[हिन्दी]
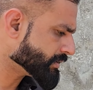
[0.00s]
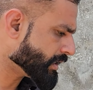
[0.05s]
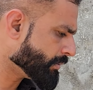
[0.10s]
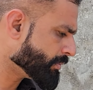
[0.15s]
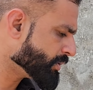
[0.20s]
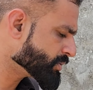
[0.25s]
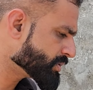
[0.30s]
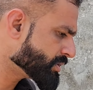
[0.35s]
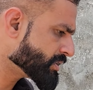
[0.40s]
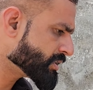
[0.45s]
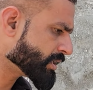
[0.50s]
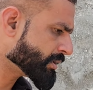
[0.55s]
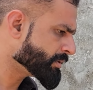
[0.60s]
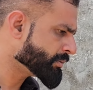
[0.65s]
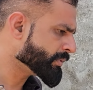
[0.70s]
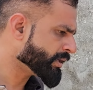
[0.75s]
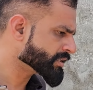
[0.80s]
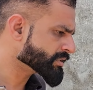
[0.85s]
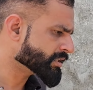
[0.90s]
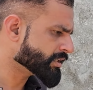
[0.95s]
आप उस चीज़ तभी
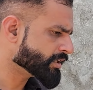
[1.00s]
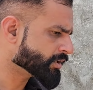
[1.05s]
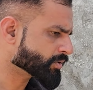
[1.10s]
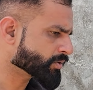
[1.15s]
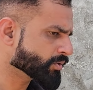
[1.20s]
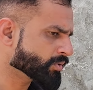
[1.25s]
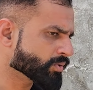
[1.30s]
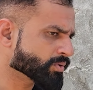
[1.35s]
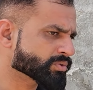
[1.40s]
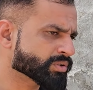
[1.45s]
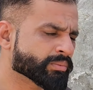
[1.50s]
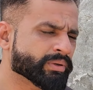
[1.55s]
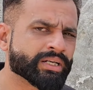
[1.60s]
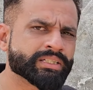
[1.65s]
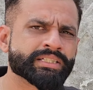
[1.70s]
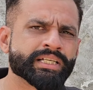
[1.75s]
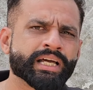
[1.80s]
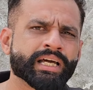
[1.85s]
नहीं बाज दे देखो लोग तो बात